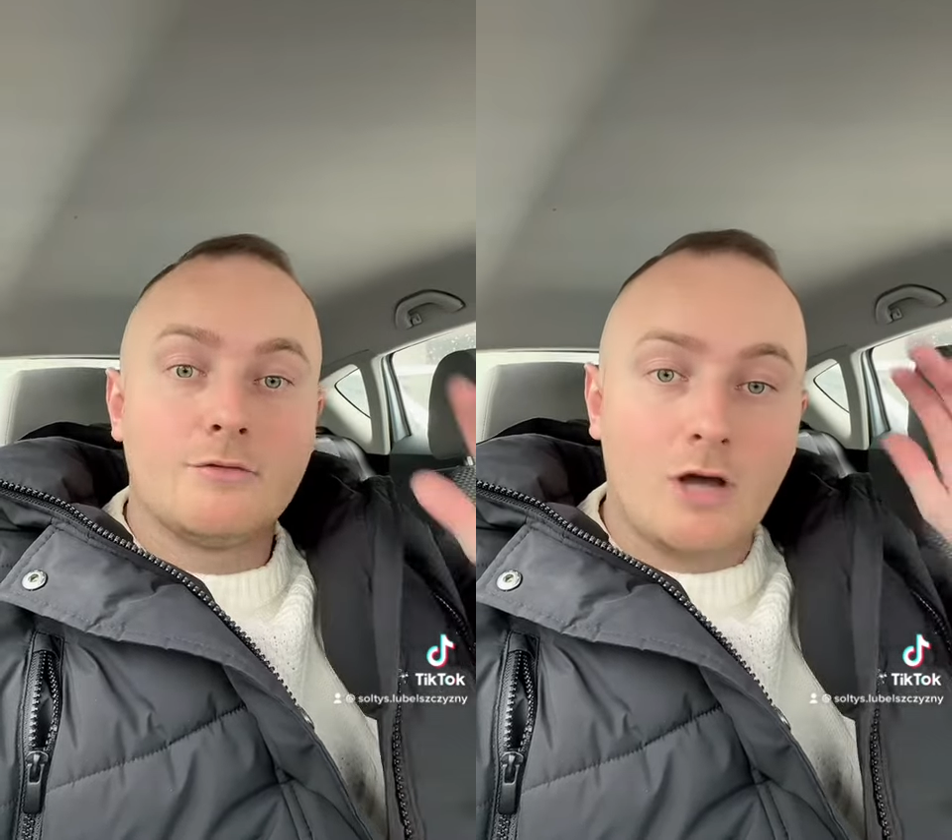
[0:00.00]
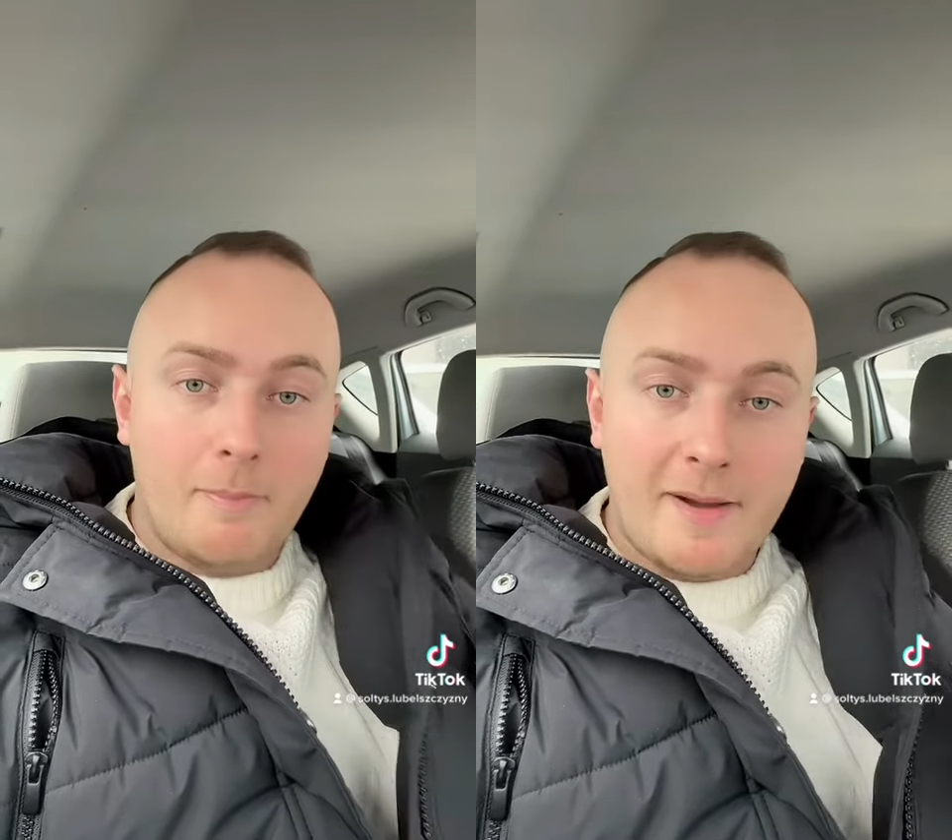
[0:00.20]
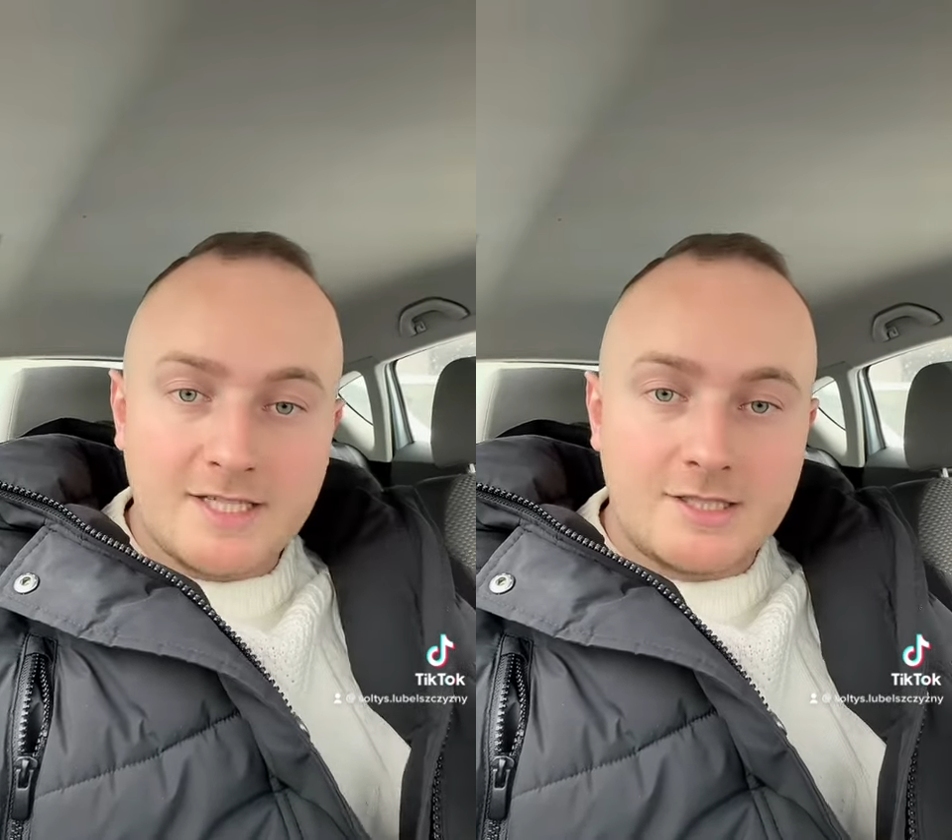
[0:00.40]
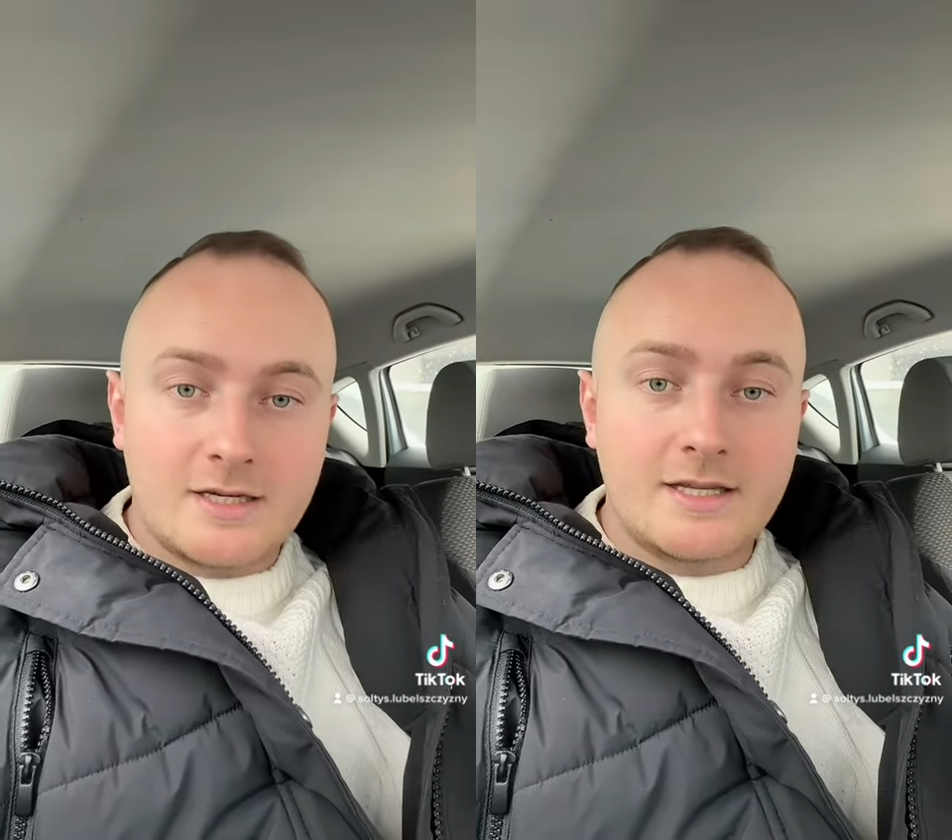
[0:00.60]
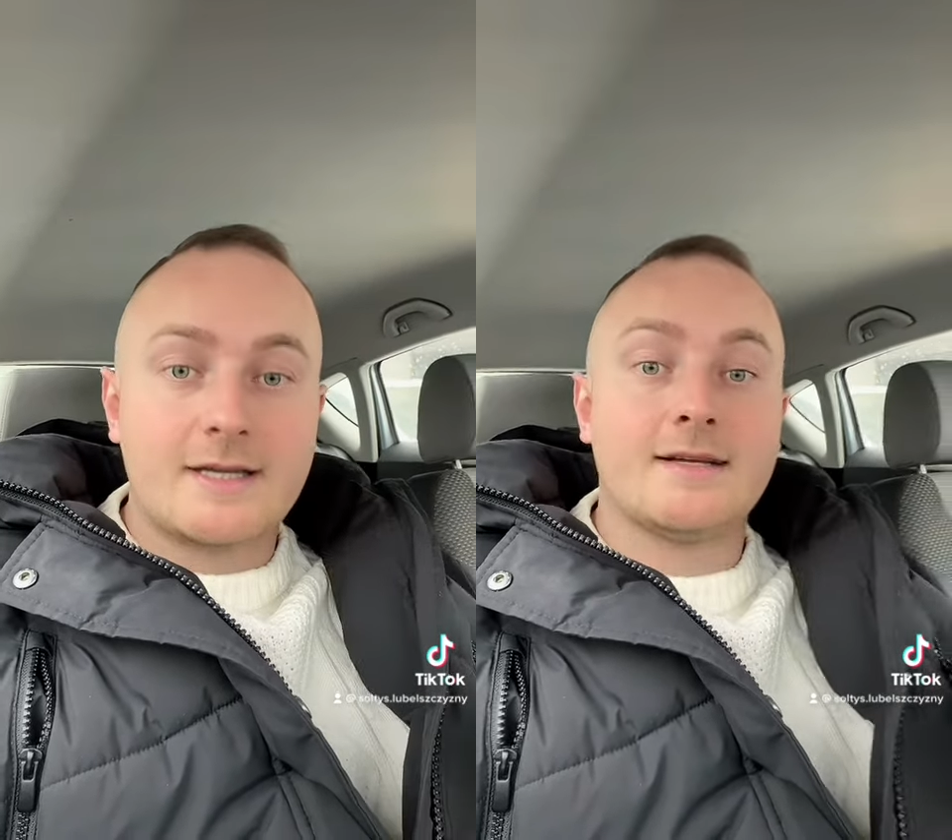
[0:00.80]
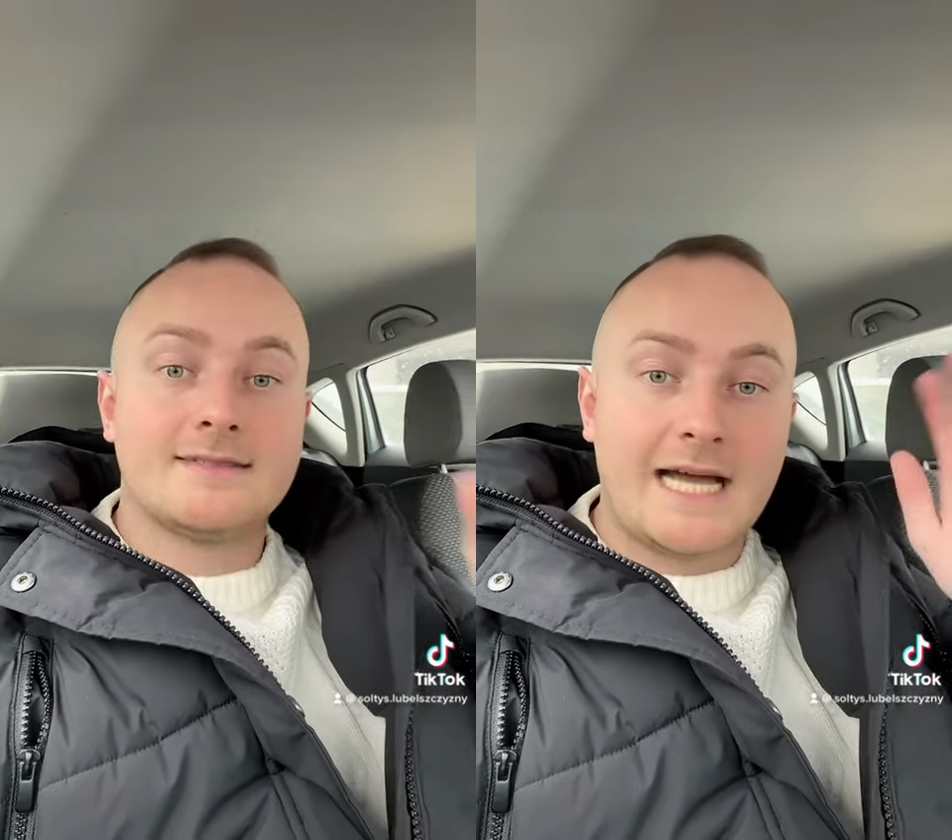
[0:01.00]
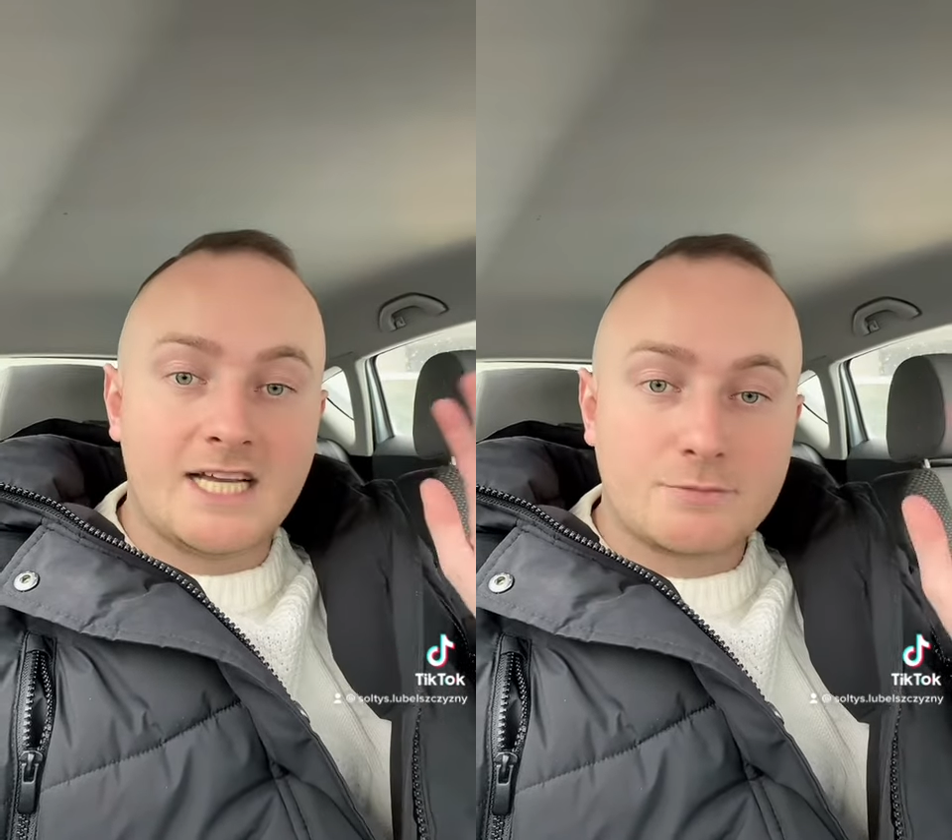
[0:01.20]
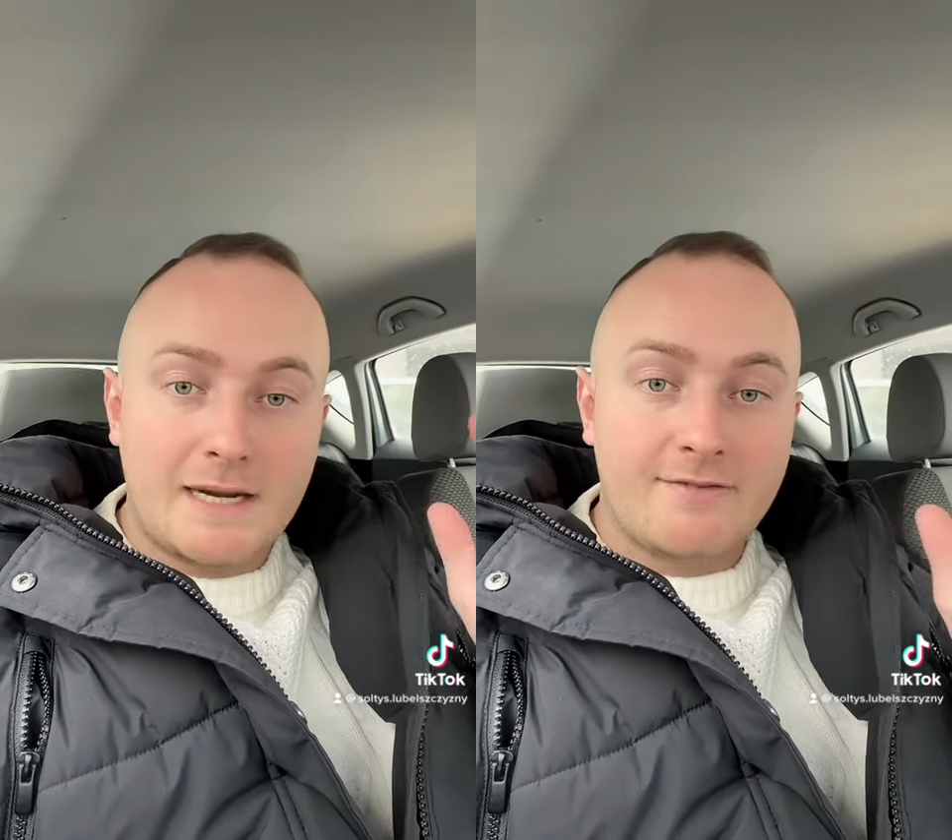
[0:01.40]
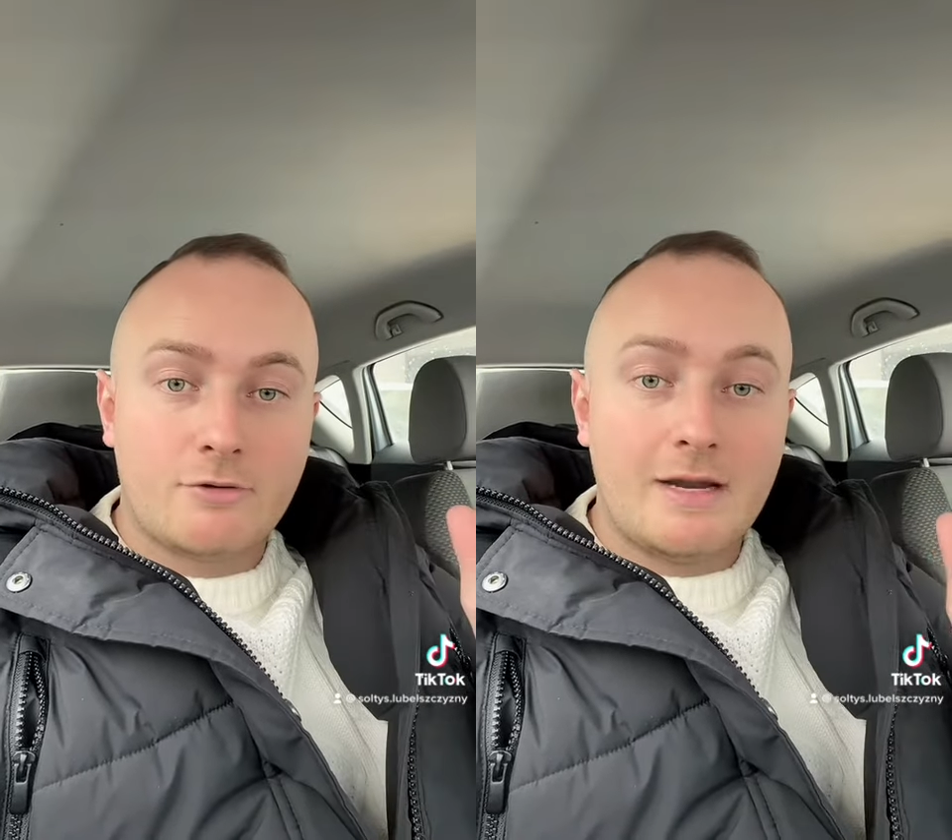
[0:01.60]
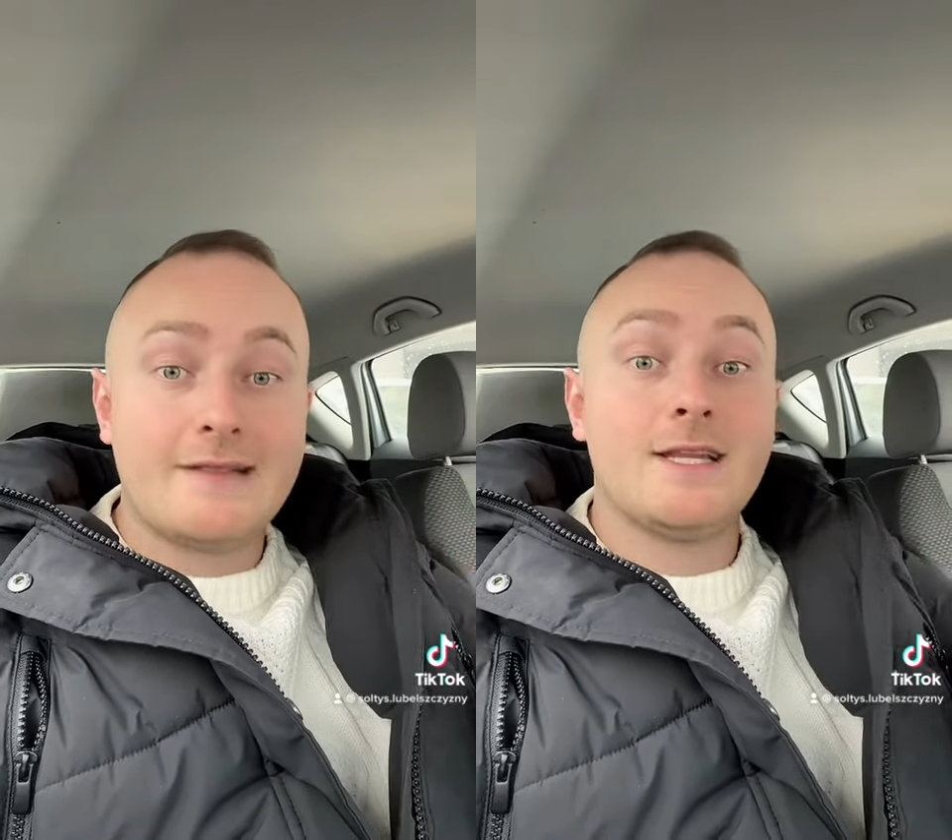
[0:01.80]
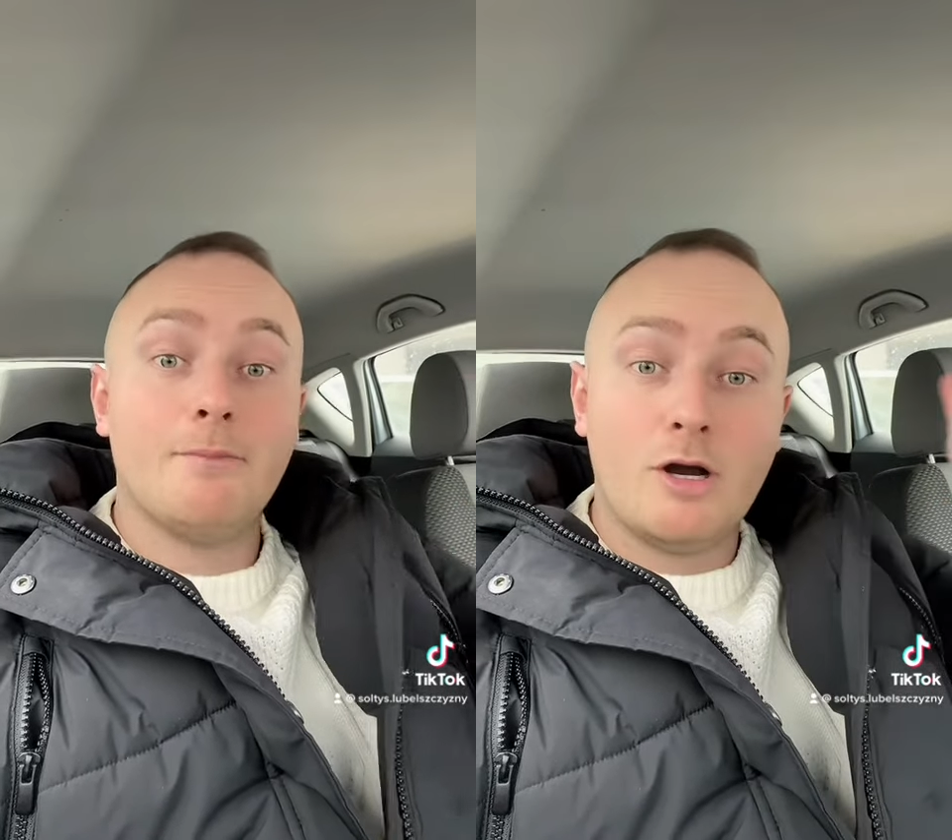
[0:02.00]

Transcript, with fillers: do października zdajesz prawko letnie,